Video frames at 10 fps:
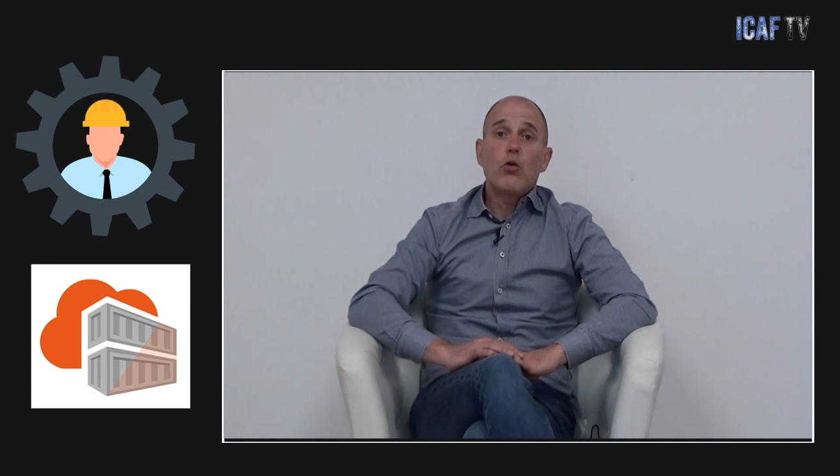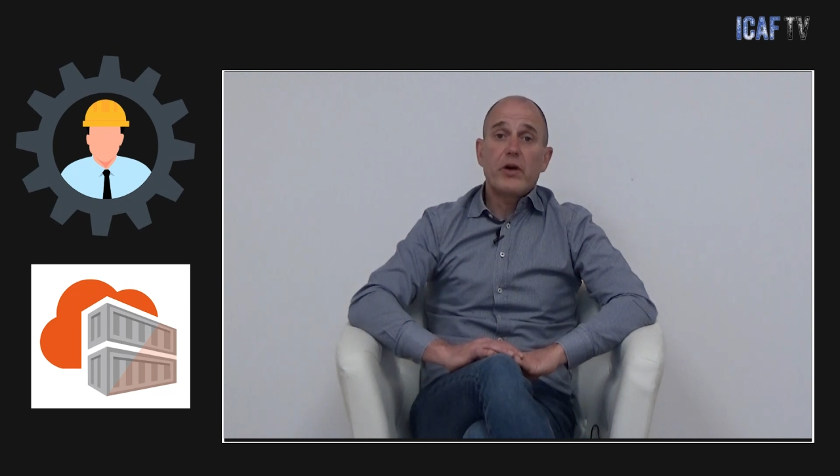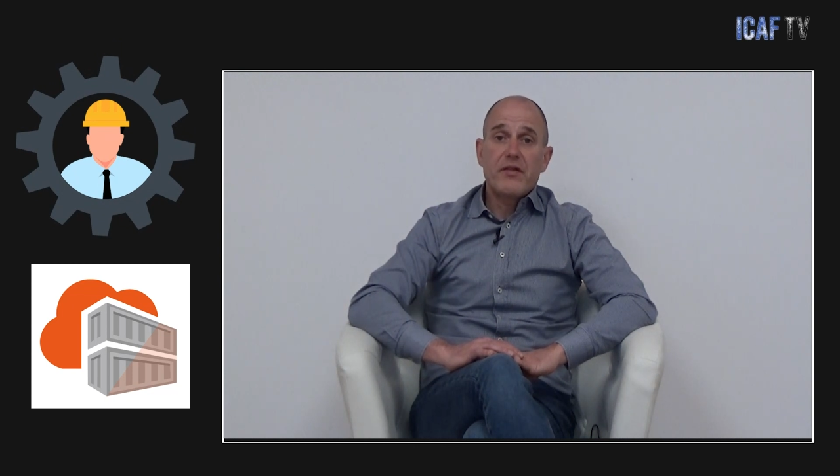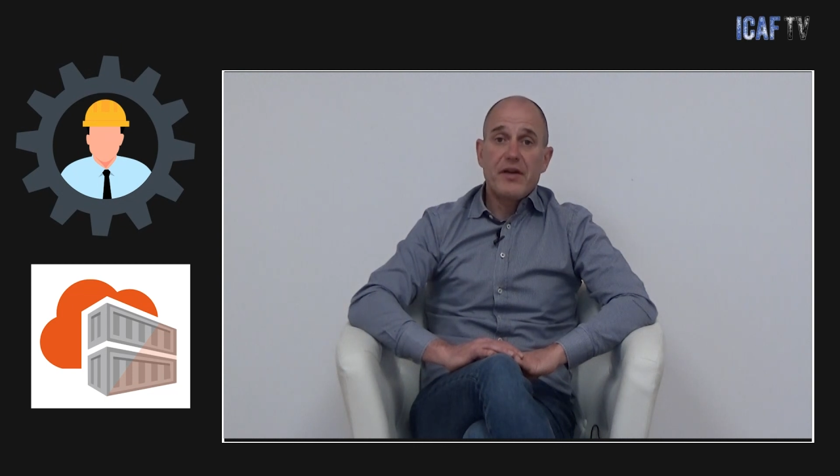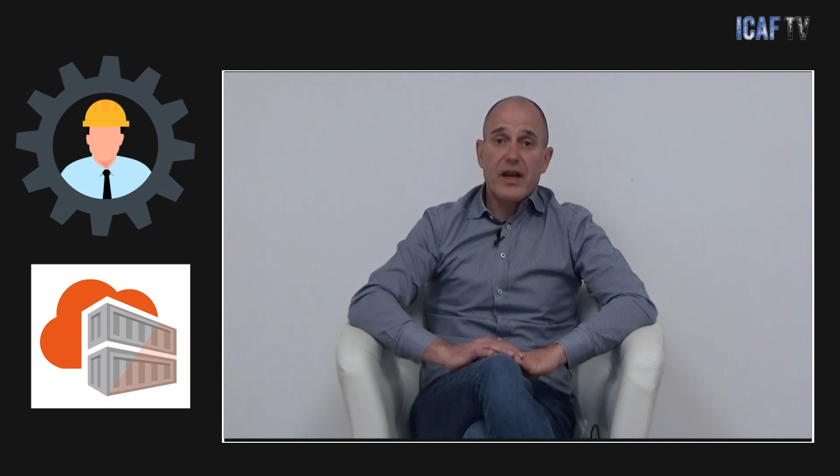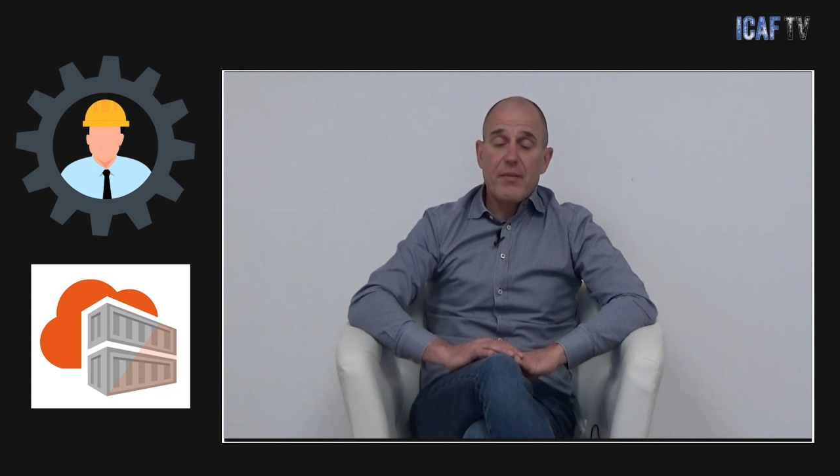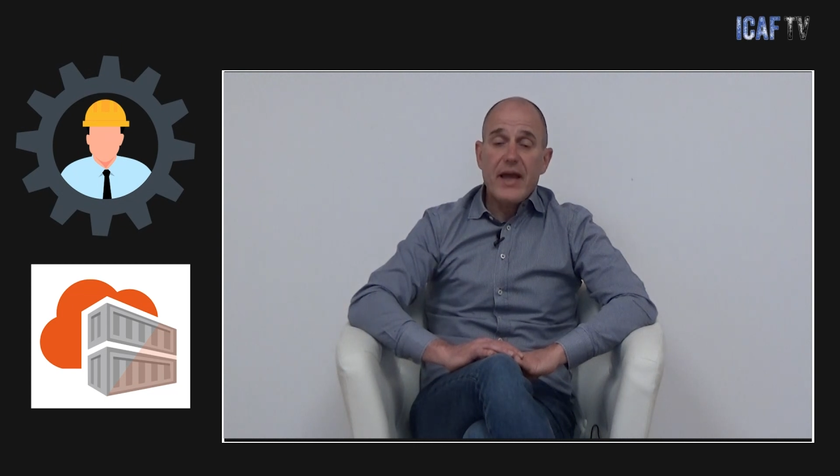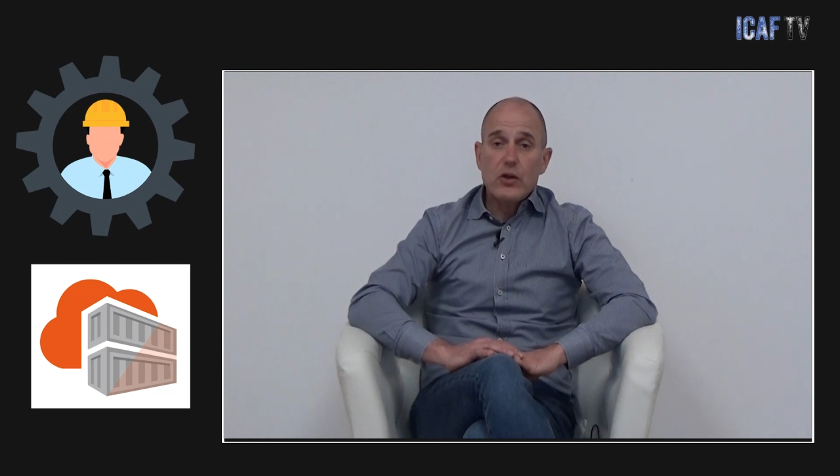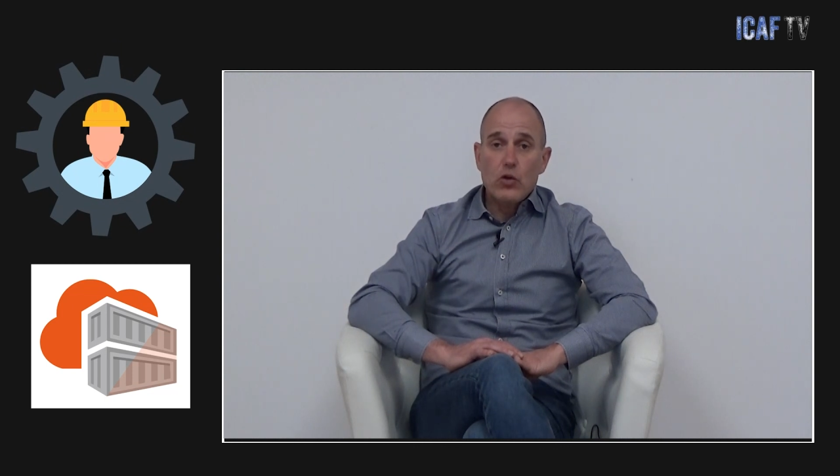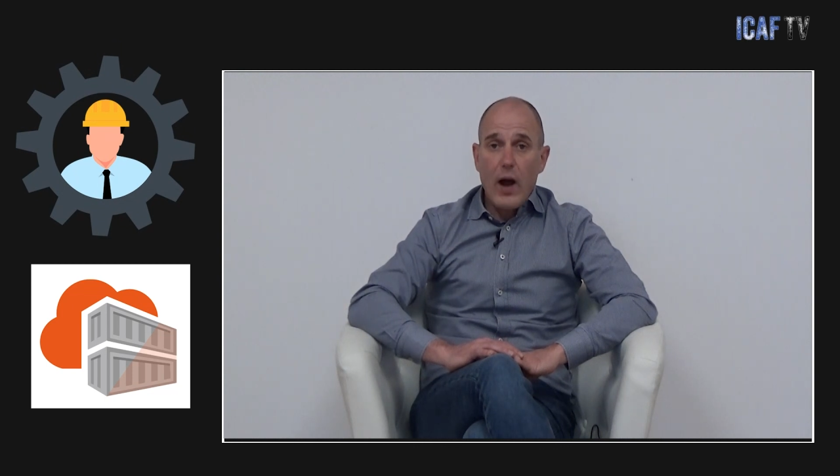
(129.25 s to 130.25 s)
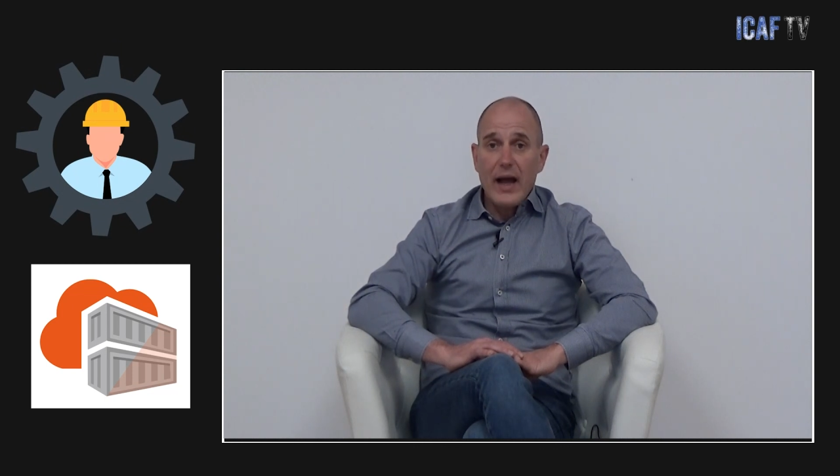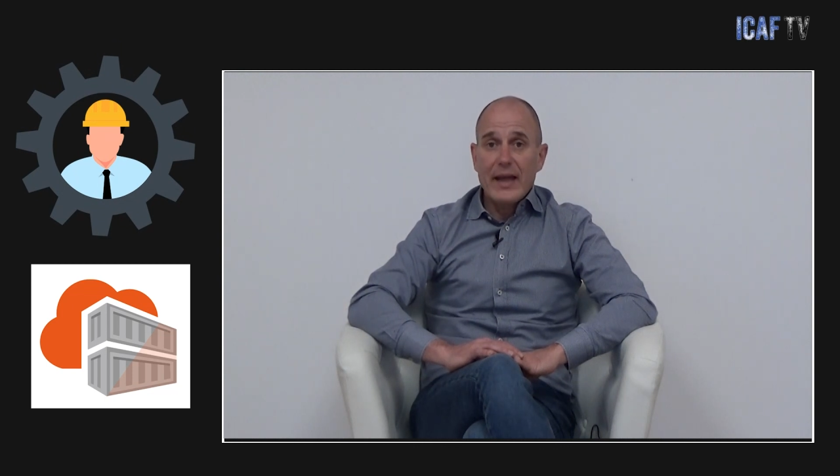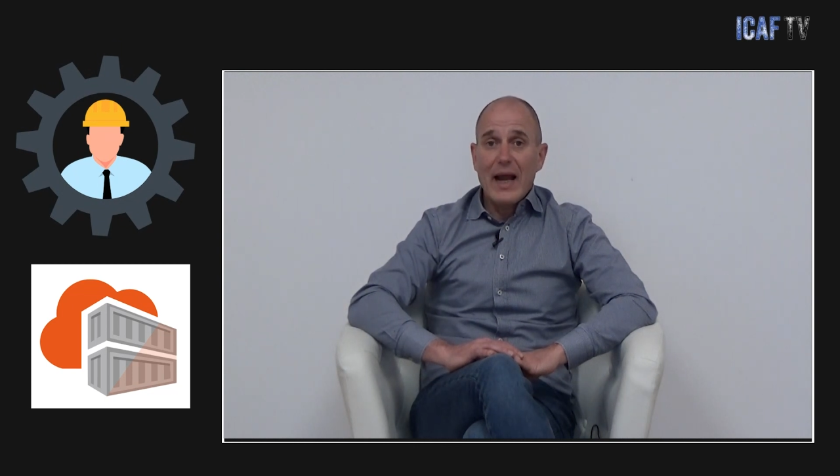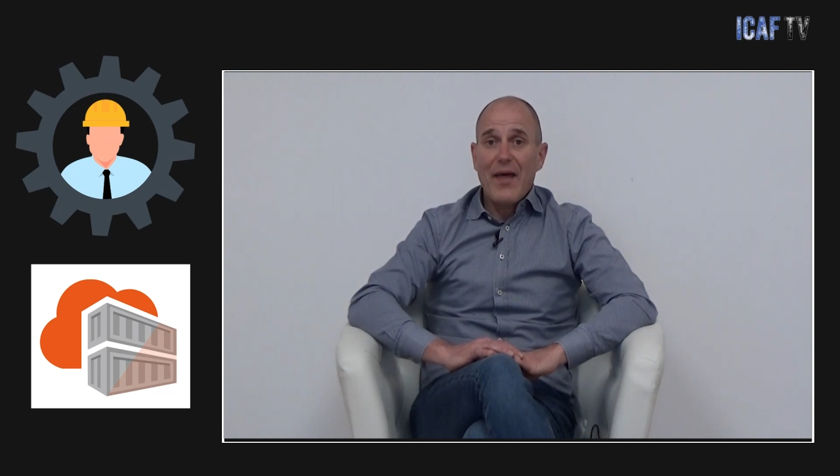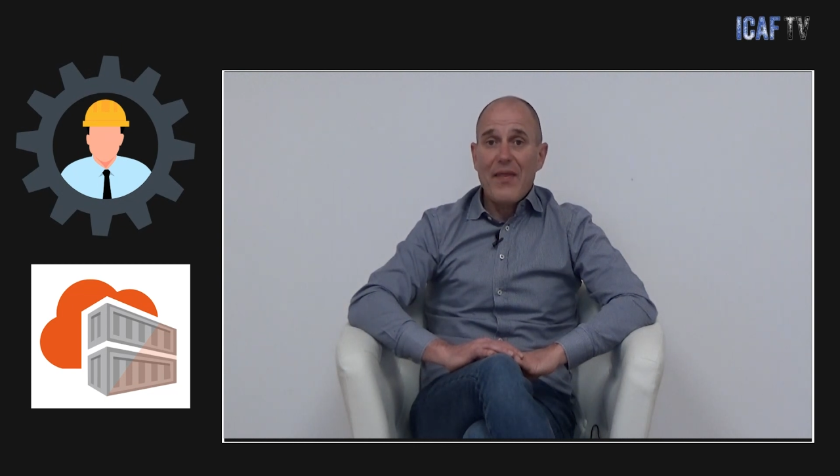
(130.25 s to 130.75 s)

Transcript: un riferimento anche alla